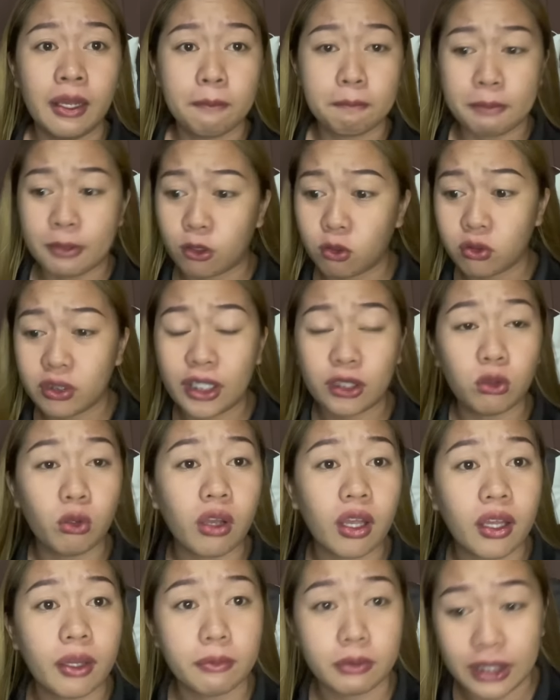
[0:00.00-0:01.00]
Pero dito
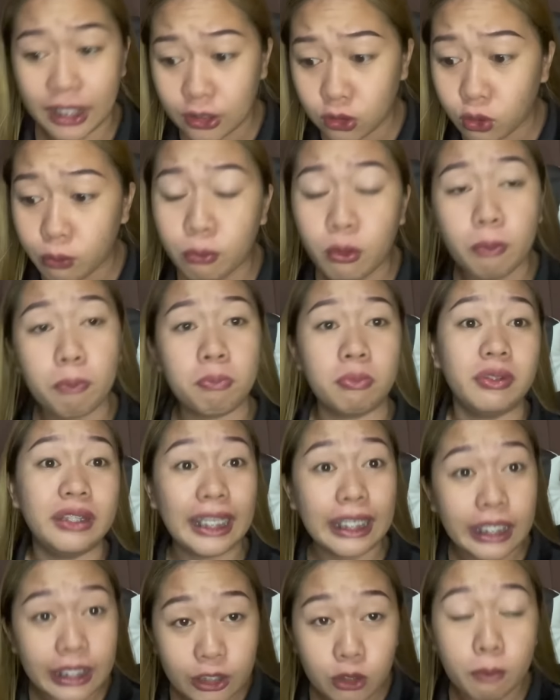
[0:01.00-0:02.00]
ka dito mo
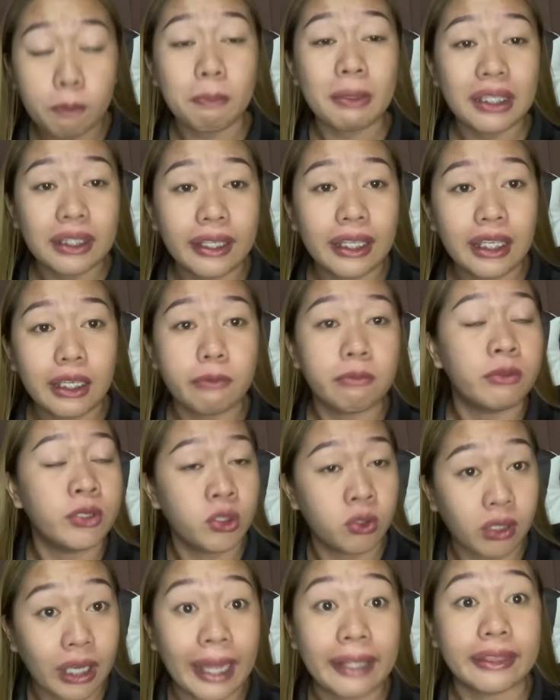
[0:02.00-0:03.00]
di, yung pinili mo
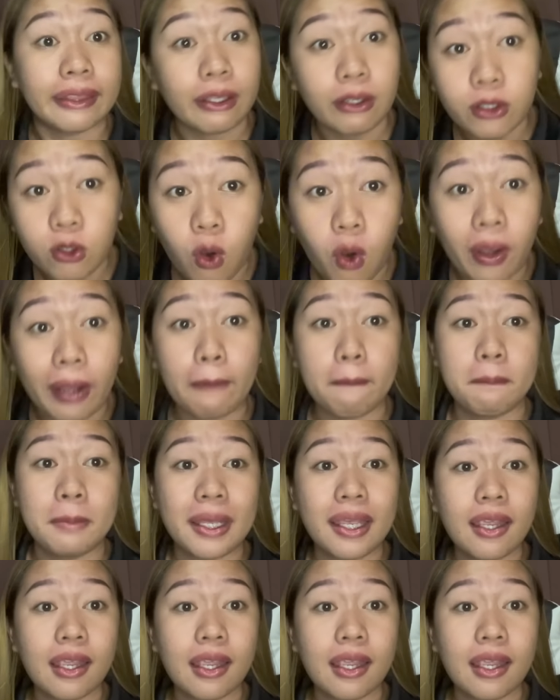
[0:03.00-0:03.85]
yung category B